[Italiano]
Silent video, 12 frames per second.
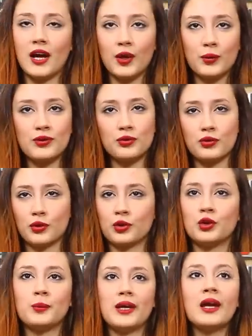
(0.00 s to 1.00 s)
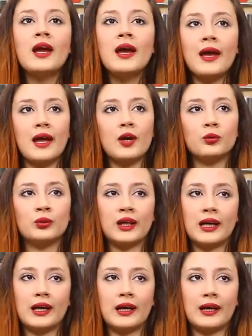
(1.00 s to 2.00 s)
e questo secondo me è
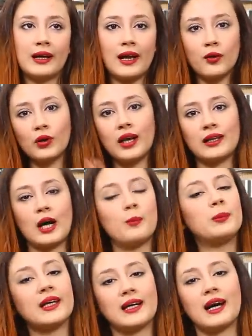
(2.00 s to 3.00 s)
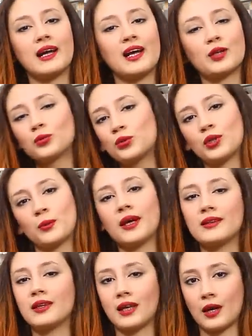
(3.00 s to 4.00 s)
una regola da applicare a tutti
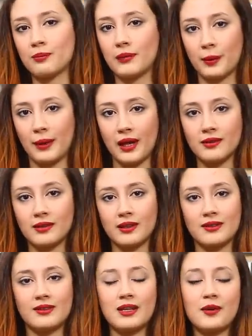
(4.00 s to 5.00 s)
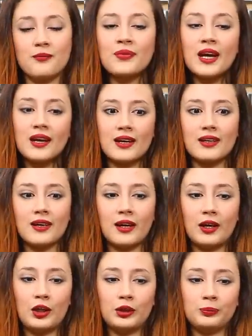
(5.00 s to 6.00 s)
quanti i cambiamenti. Se
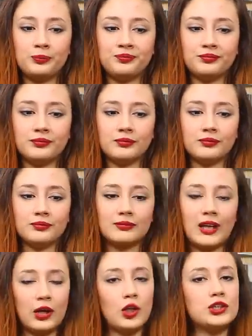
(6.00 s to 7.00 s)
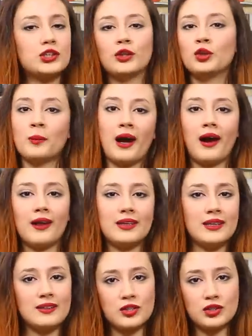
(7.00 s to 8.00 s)
eh, dall'oggi al
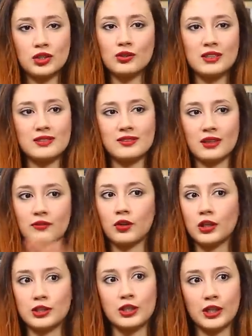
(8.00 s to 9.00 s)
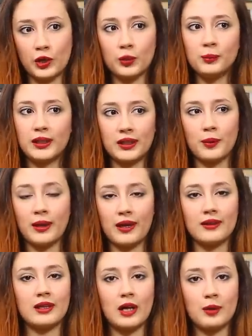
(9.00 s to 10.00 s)
domani decido di stravolgere
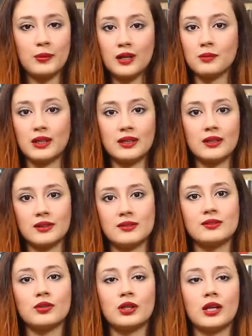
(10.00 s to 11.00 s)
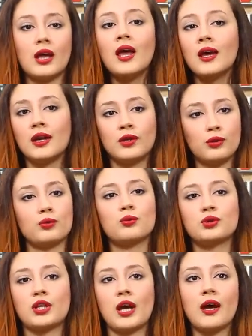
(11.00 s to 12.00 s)
completamente la mia alimentazione
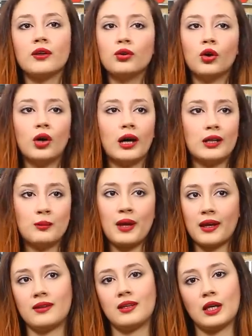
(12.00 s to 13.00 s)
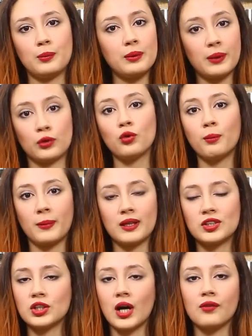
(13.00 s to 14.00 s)
introducendo alimenti che prima non
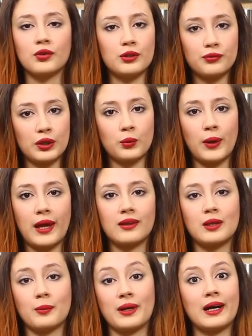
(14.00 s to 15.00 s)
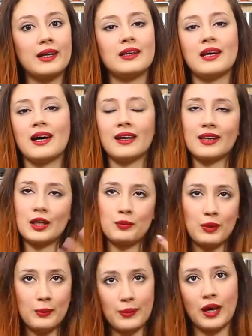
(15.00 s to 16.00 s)
mangiavo di frequente, magari neanche
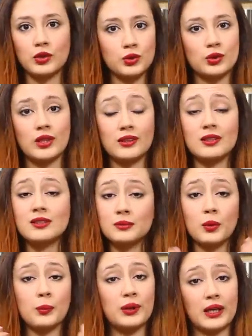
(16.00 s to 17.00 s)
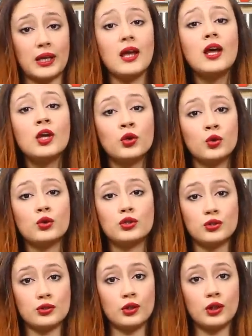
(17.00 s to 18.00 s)
mi piacciono tantissimo perché non
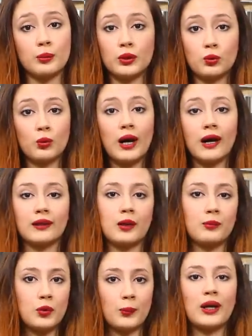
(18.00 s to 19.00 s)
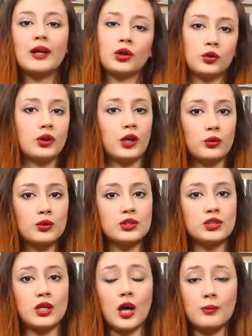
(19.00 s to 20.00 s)
ci sono abituata, il mio palato ancora non
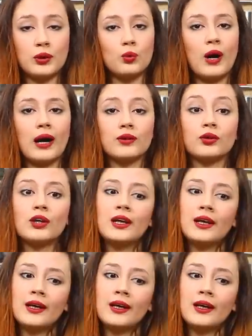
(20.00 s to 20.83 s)
ci è abituato,